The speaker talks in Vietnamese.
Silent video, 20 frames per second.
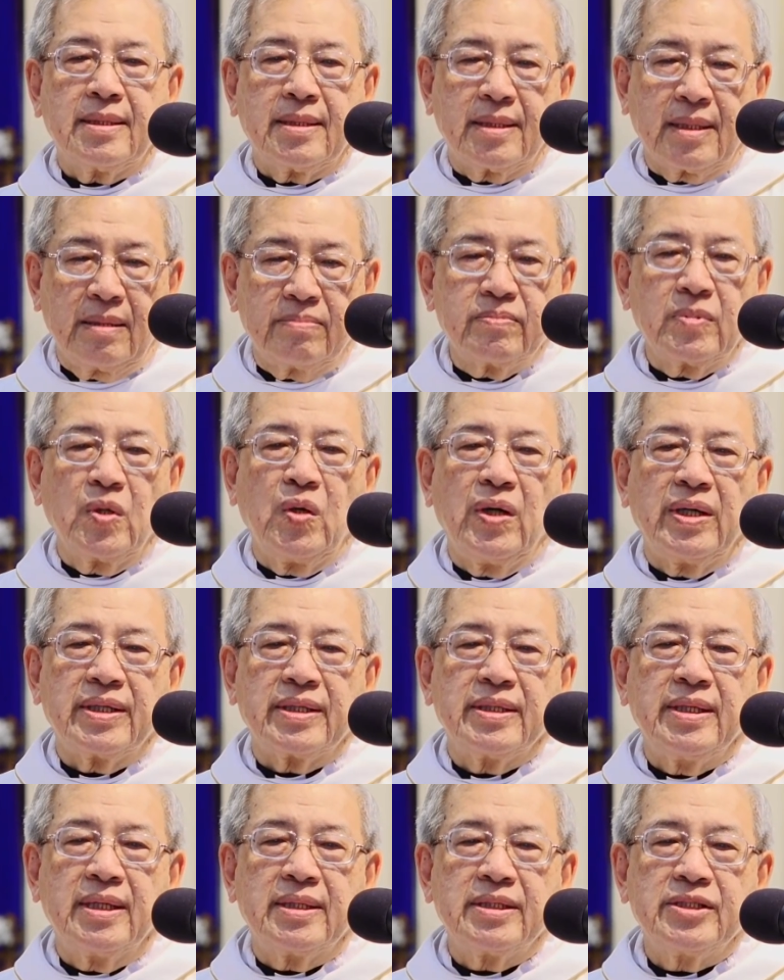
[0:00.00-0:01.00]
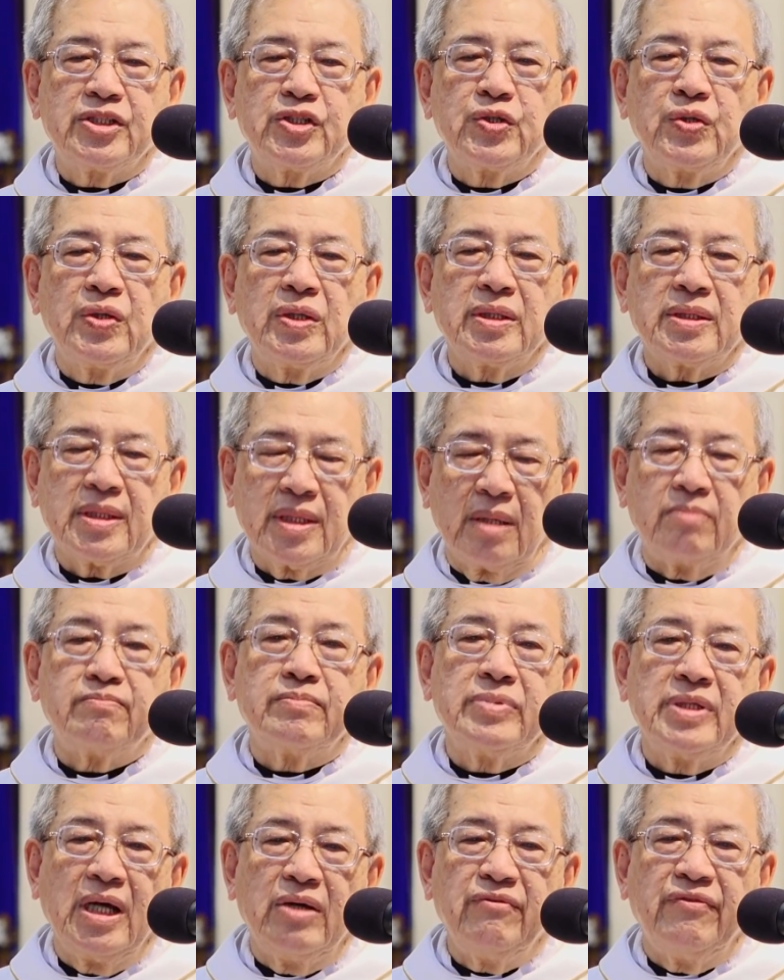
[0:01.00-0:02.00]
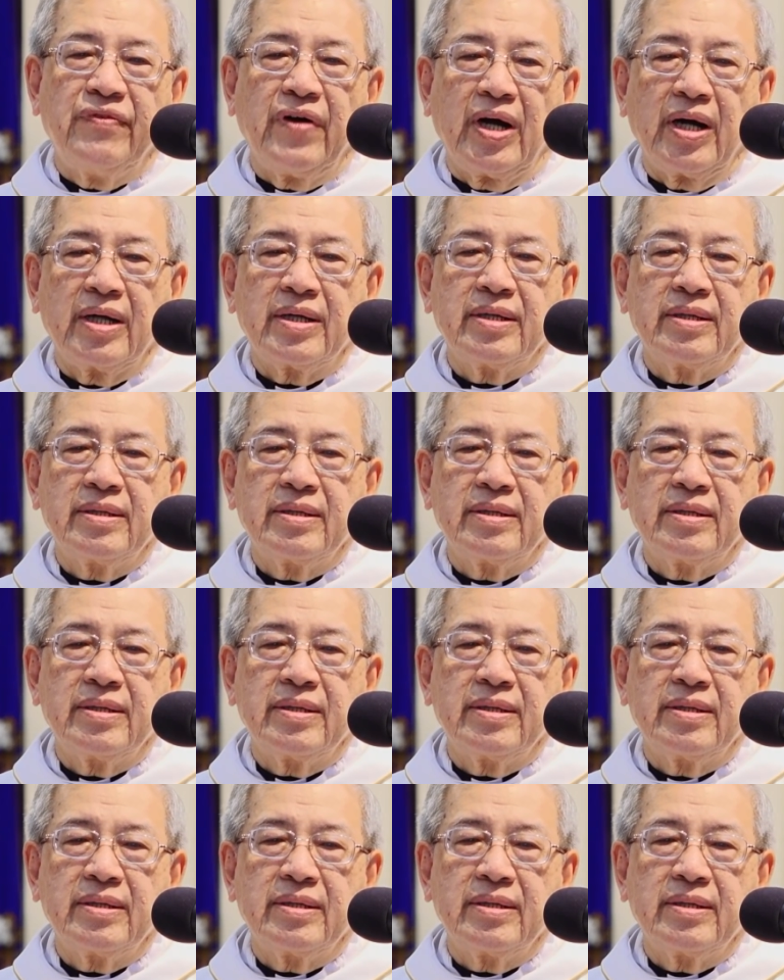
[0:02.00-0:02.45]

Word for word: Cộng đoàn Dân Chúa Tổng Giáo Phận